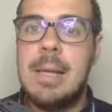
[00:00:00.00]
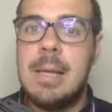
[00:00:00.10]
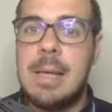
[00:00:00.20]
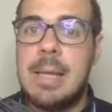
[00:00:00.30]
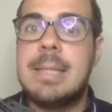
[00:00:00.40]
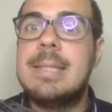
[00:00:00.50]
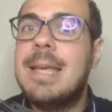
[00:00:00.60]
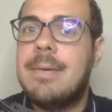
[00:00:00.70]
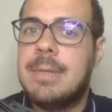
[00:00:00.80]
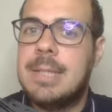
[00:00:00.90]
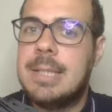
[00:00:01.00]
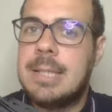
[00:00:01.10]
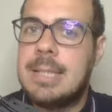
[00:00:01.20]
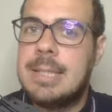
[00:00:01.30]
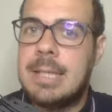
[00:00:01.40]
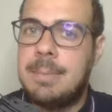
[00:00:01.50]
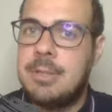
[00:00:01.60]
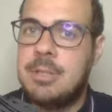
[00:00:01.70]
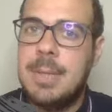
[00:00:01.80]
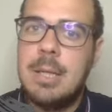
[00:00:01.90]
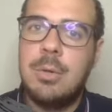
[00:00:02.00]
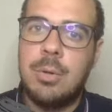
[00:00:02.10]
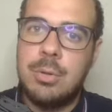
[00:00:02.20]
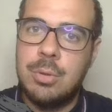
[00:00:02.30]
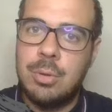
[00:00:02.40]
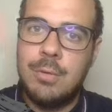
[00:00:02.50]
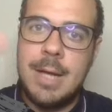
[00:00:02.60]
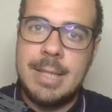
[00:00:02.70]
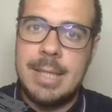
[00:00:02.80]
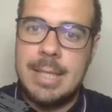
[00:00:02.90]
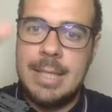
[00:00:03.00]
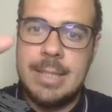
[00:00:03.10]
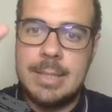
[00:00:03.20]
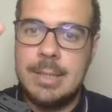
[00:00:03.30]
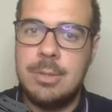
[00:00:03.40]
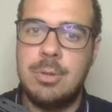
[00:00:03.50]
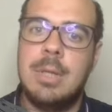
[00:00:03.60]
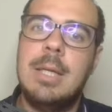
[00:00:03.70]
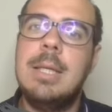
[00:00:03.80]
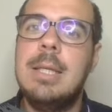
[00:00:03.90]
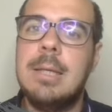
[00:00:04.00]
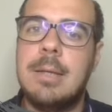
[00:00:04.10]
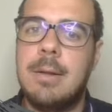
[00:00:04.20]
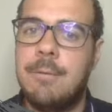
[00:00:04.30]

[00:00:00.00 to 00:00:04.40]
E se siete interessati a partecipare al corso trovate in descrizione il link,